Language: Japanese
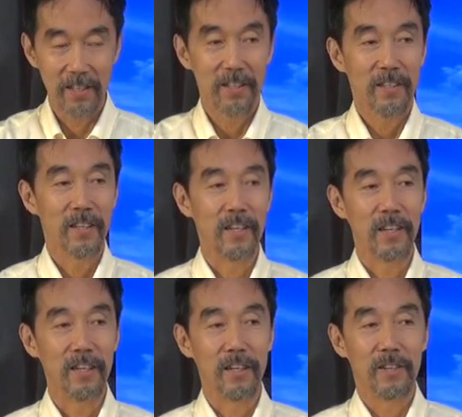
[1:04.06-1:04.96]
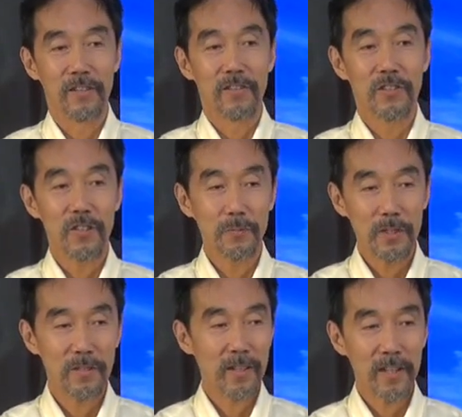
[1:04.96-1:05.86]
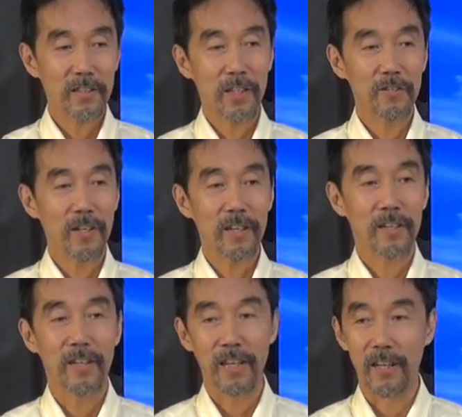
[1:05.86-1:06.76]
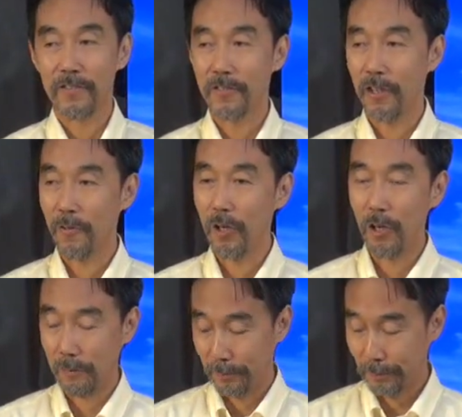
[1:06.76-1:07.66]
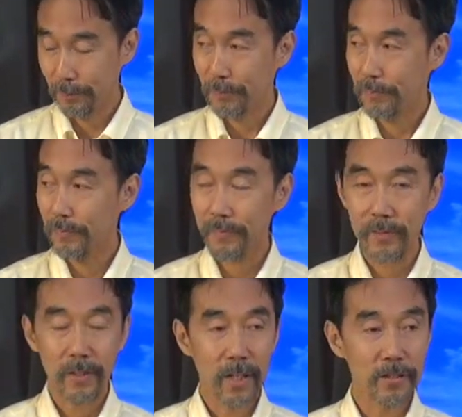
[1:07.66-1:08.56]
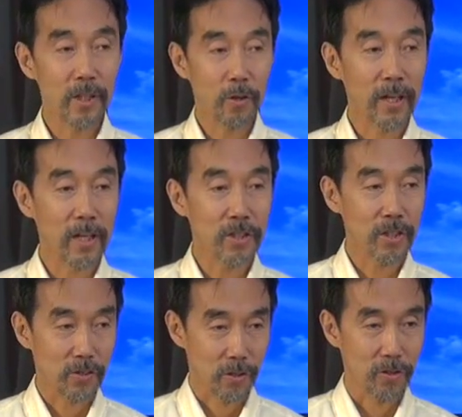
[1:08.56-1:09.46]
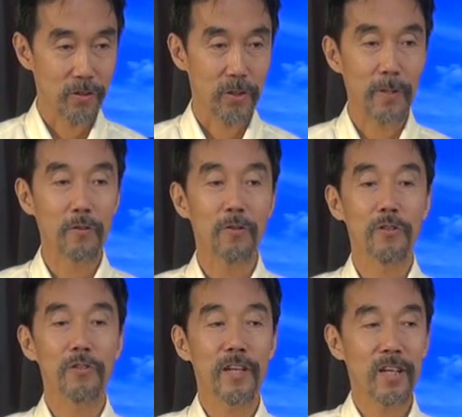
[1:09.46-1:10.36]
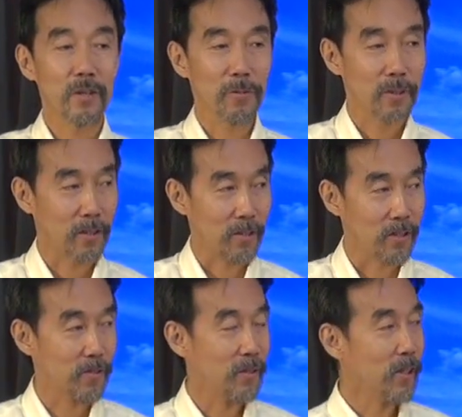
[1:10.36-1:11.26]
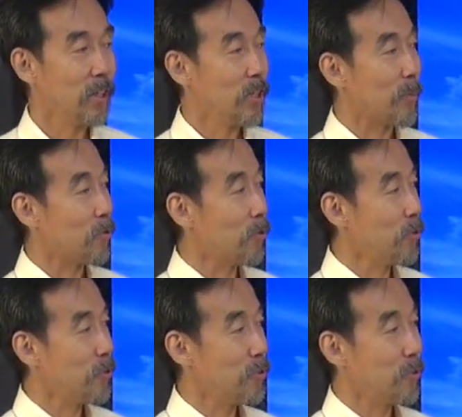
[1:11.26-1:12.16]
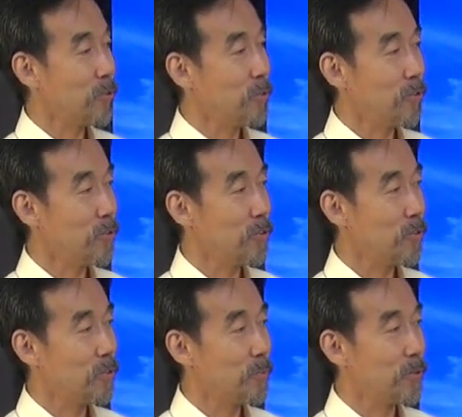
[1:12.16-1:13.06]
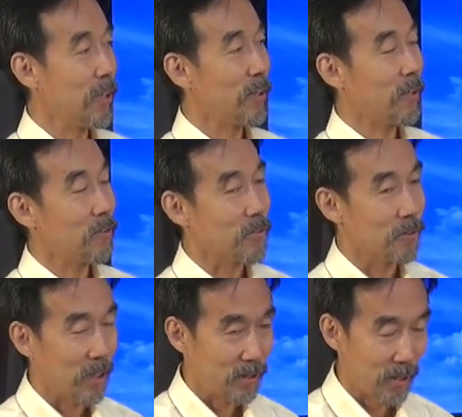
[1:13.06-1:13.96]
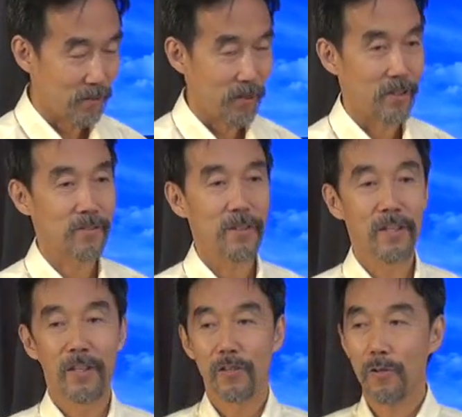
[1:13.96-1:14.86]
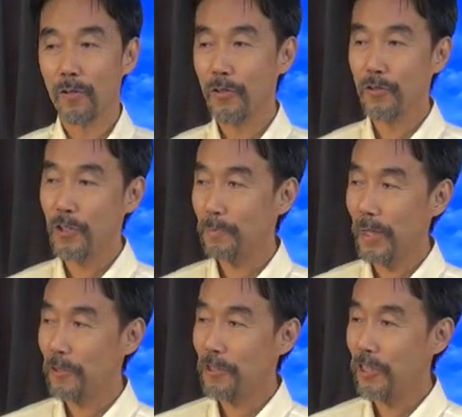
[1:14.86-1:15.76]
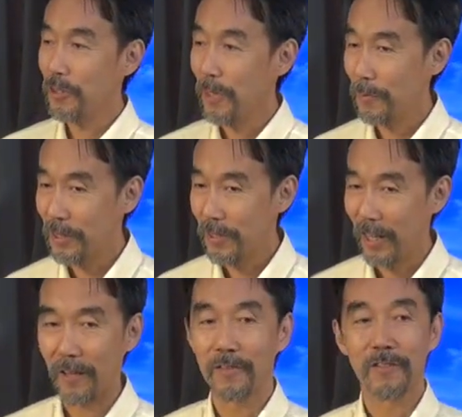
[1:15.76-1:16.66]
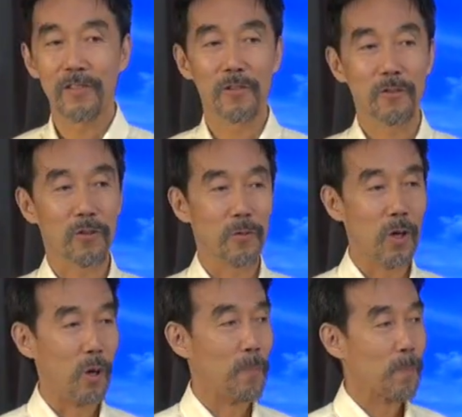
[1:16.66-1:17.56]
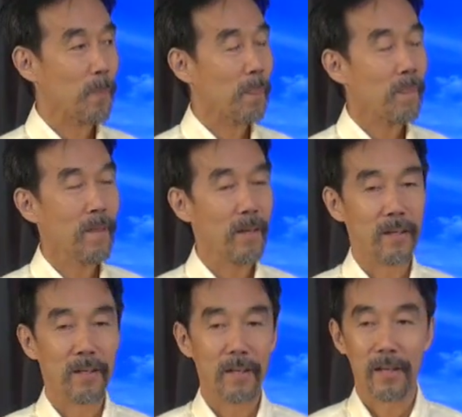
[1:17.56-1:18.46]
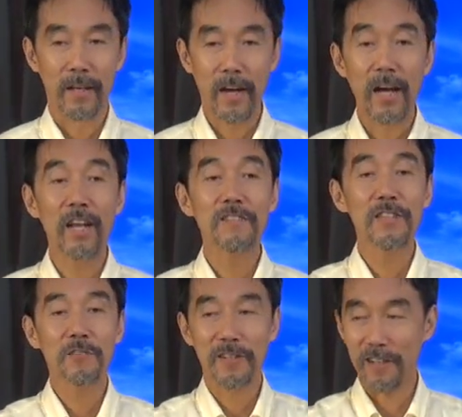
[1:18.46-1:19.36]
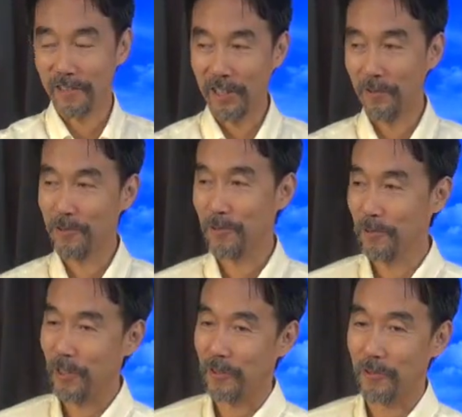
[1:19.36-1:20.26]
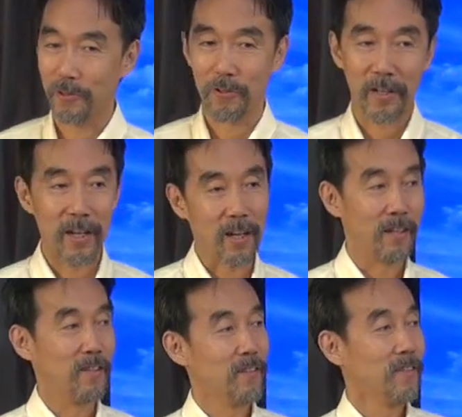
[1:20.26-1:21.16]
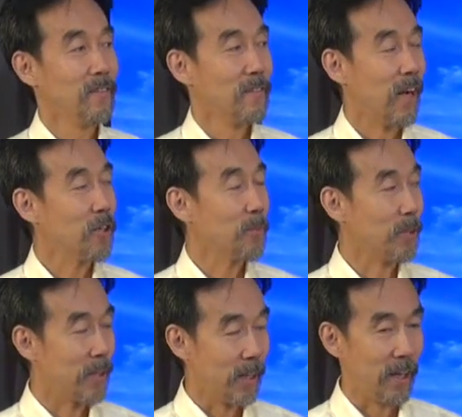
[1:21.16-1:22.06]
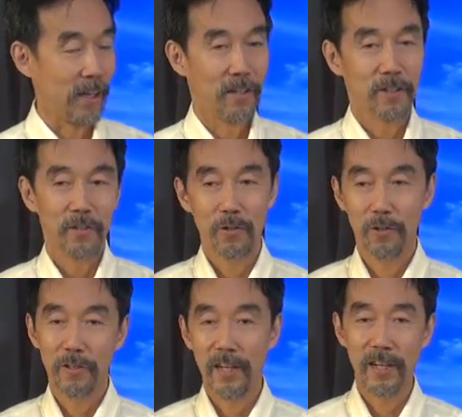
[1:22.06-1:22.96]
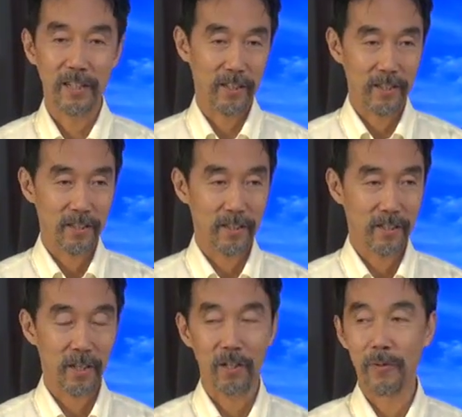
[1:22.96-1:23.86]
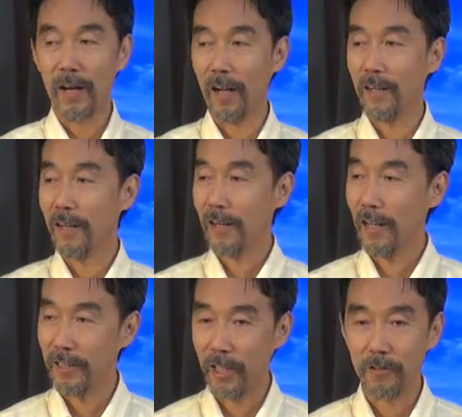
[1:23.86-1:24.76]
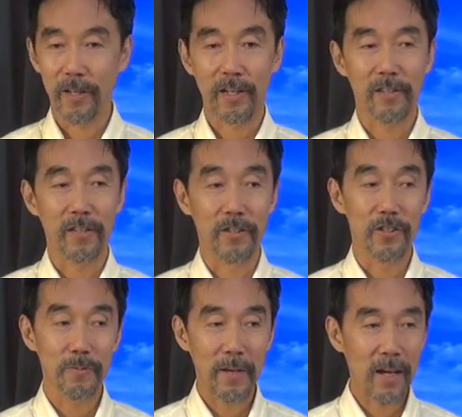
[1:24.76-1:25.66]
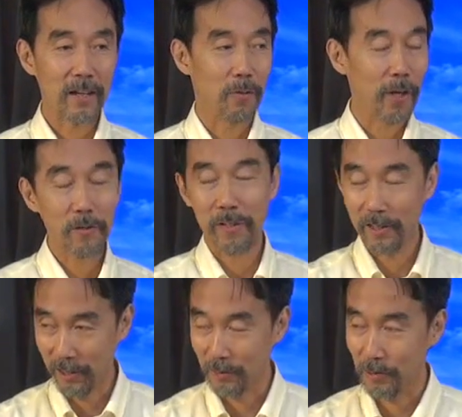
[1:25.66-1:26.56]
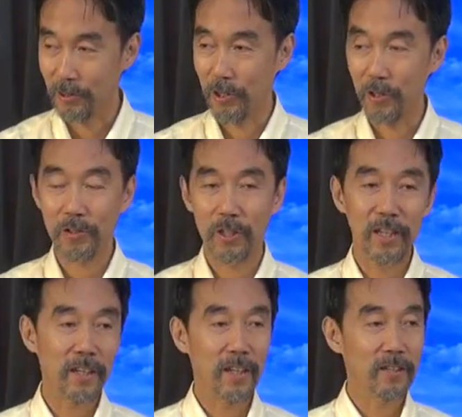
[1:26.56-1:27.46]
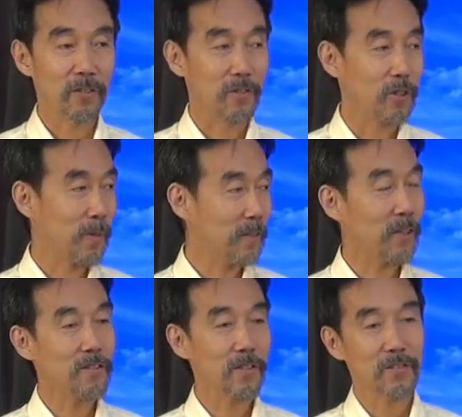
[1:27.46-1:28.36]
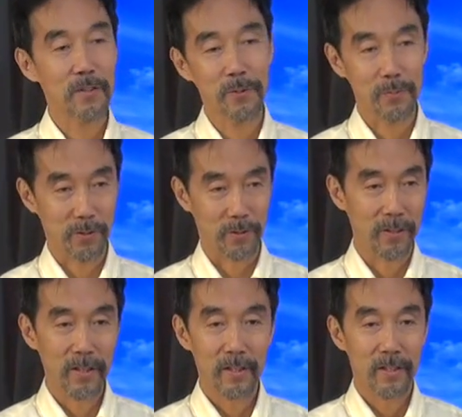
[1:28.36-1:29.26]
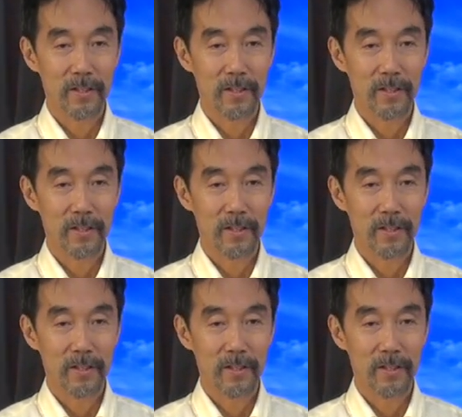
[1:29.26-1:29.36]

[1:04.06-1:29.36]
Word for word: で、えー、親密な関係の中でそれをですねお話しする自分はこういう願いを持ってるんです今こういう問題の中を通過してるんですこういう失敗をしてしまいましたということを、えー、話せる関係を作っていくことがある意味で教会あるいは家庭の中で一番親子関係とそうですよ人間関係の一番大切な部分